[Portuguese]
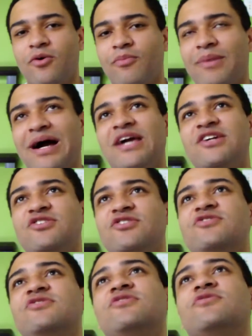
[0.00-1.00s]
mais de
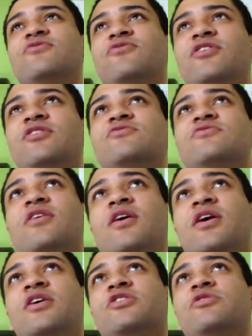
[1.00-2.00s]
5 filhos.
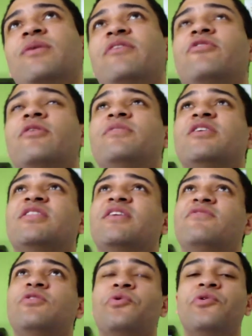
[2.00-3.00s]
Acho que uma avó minha
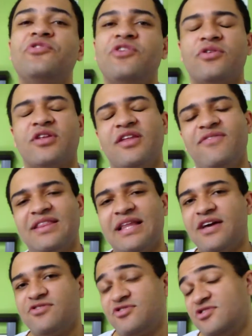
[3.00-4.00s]
teve 11 e a outra teve
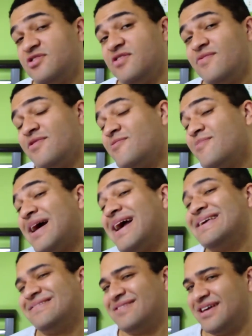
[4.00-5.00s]
10, ou seja, teve
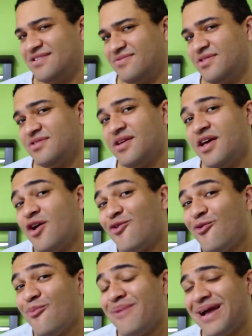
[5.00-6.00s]
mais de 10 filhos.
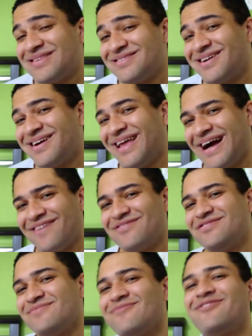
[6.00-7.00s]
Como é que se criava
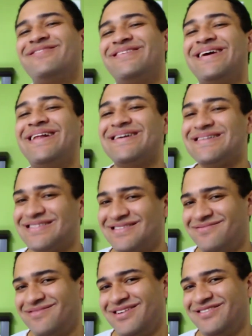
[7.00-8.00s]
esse monte de
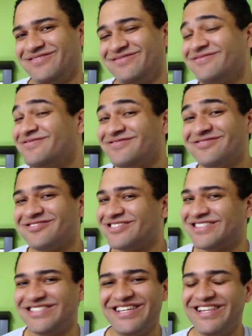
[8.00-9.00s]
criança, velho? Eu não
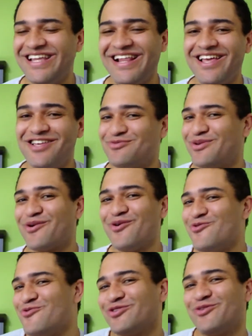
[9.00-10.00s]
consigo entender isso, porque com
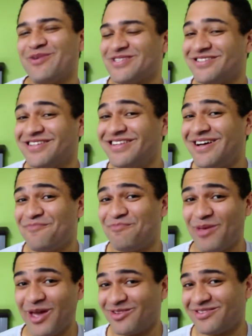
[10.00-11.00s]
um eu tô passando tanto
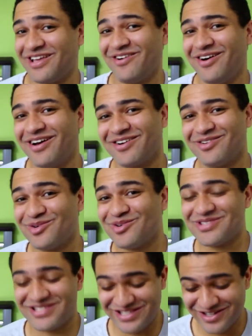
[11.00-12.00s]
aperto, tem hora que eu não
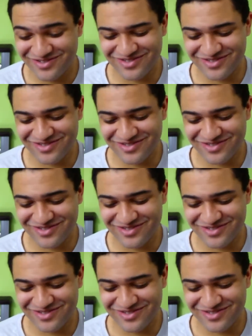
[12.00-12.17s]
consigo